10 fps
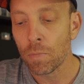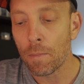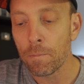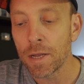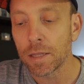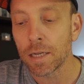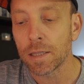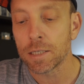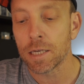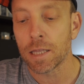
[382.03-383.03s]

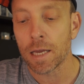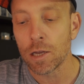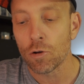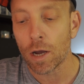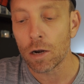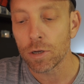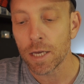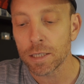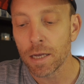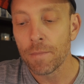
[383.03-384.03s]
1.037
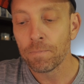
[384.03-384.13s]
kilocalorías